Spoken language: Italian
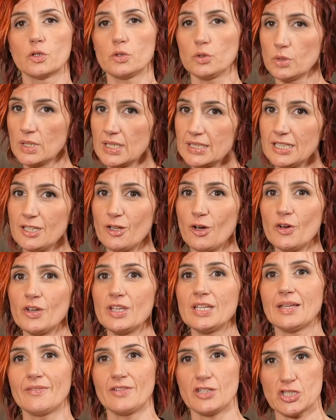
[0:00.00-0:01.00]
Ognuna di
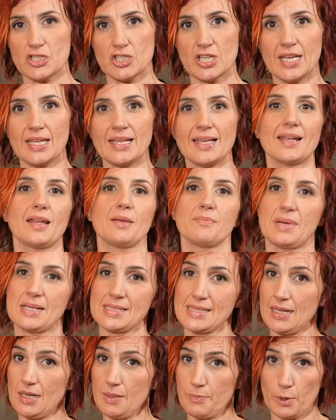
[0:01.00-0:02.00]
noi deve scegliere in
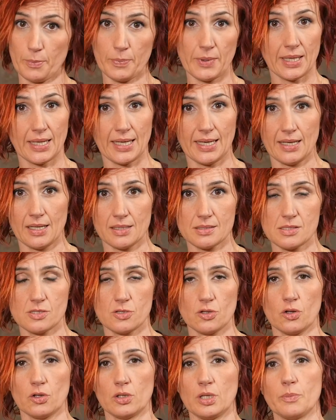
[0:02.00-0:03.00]
base alle proprie
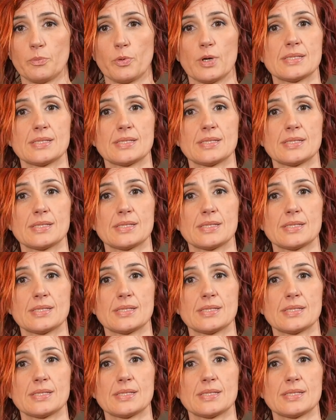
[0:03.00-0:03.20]
inclinazioni.